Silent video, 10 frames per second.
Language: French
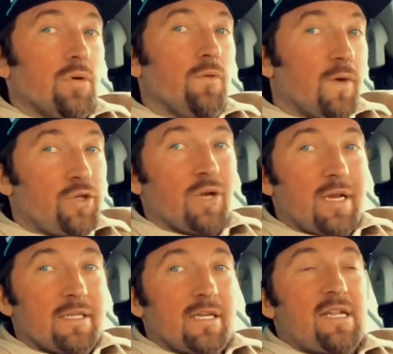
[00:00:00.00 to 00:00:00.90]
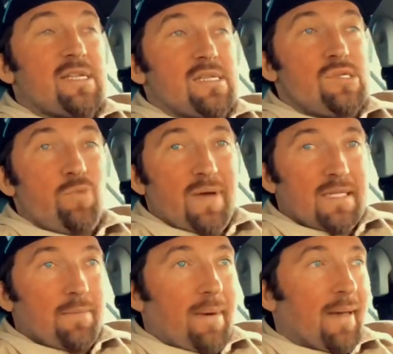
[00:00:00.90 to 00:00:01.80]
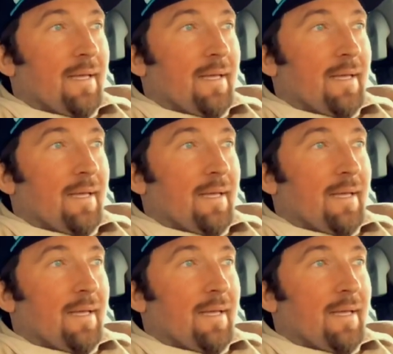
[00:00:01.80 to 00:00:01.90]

Une voiture électrique, c'est super sympa.